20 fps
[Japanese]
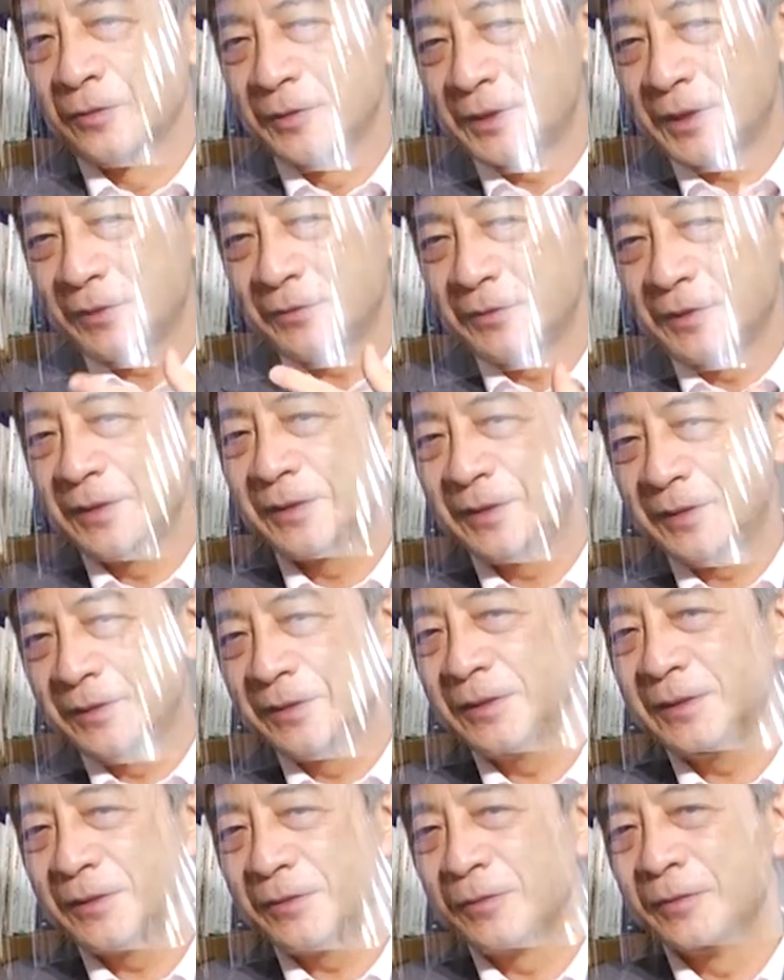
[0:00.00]
着
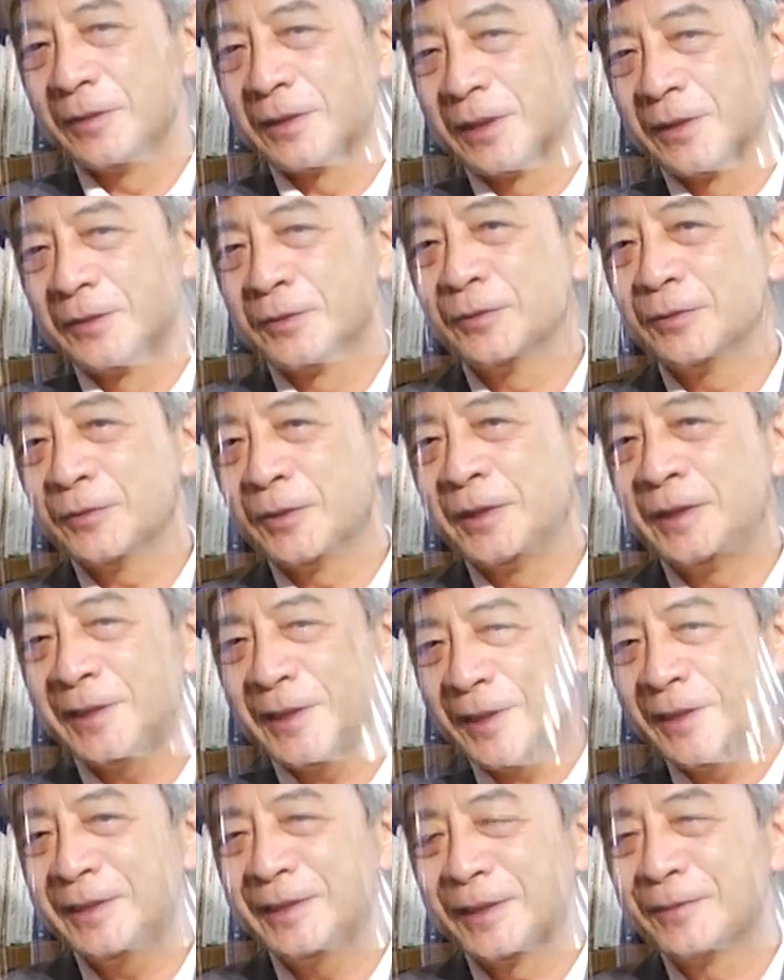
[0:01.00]
実にというか徐々にひ
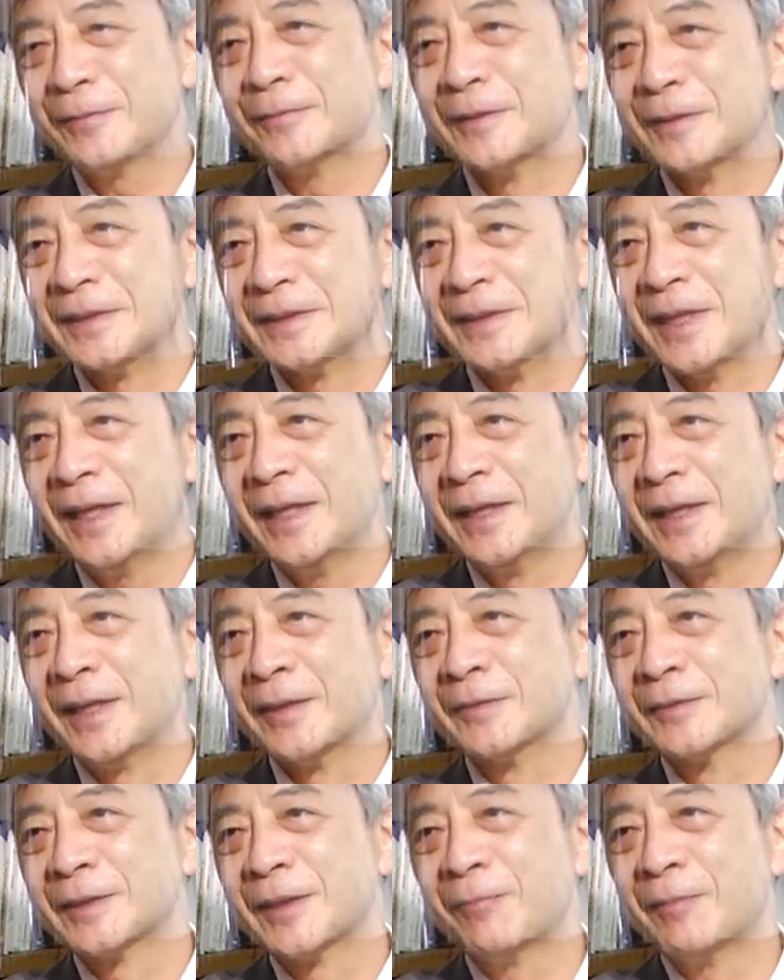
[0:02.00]
たひたとですね
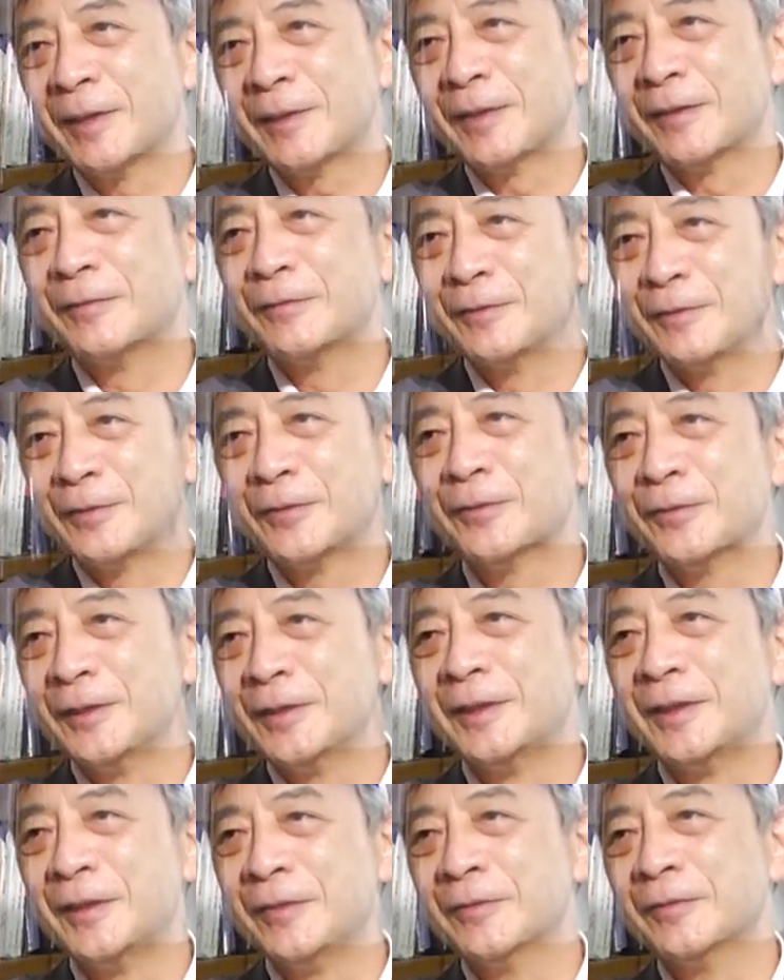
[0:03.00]
迫ってくる脅
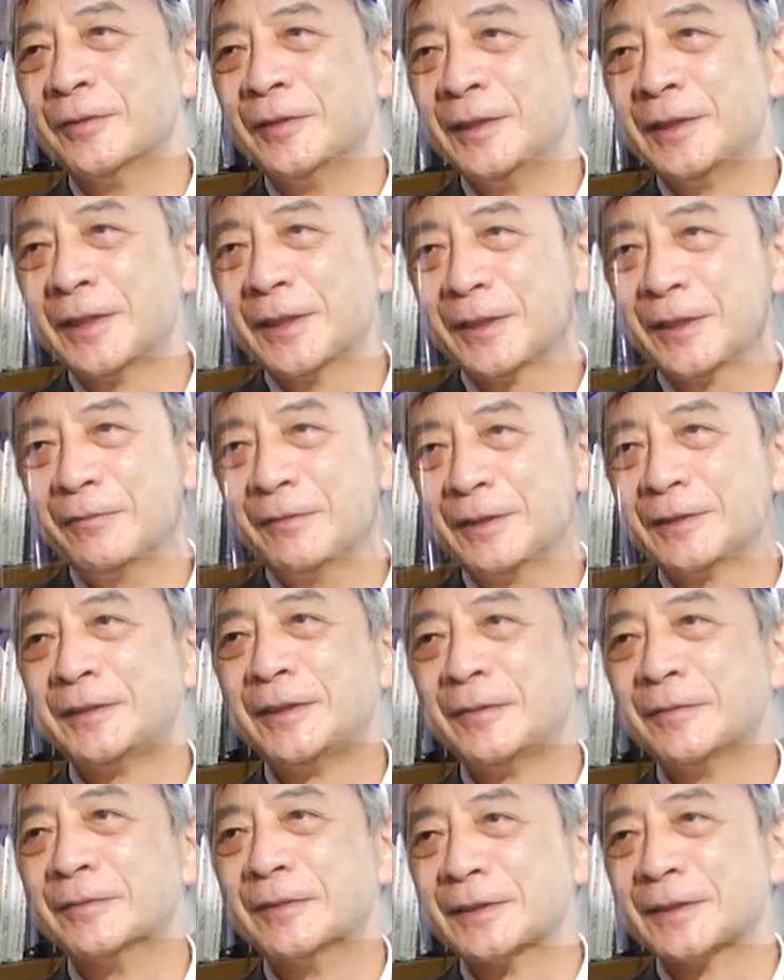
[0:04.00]
威っていう言い方はし
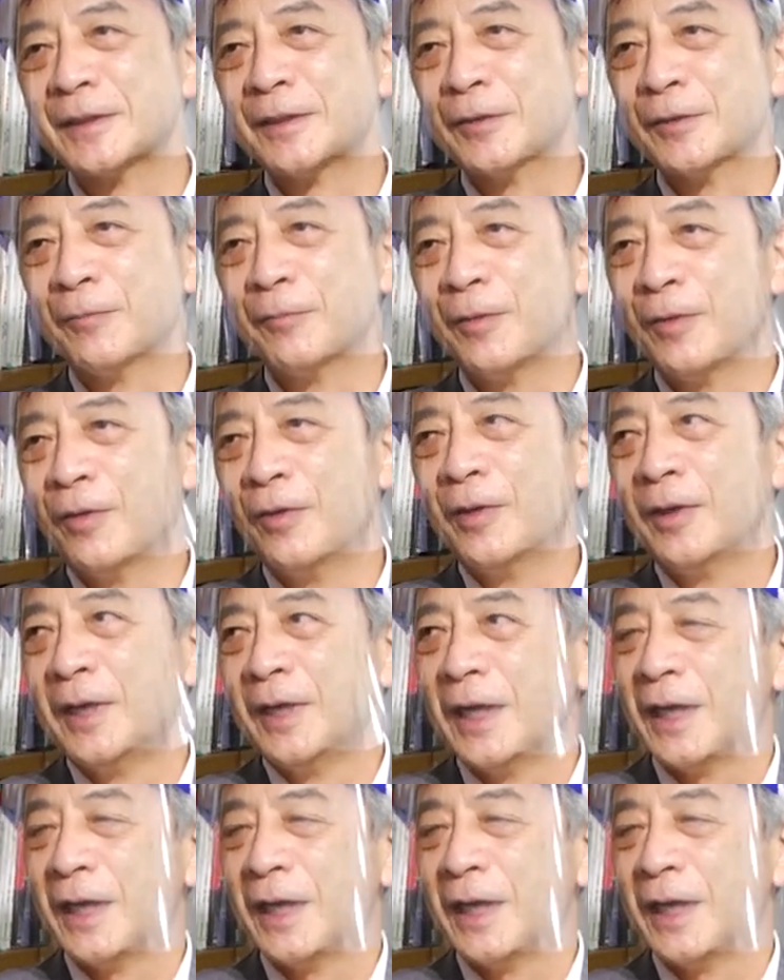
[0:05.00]
てるんですけれども、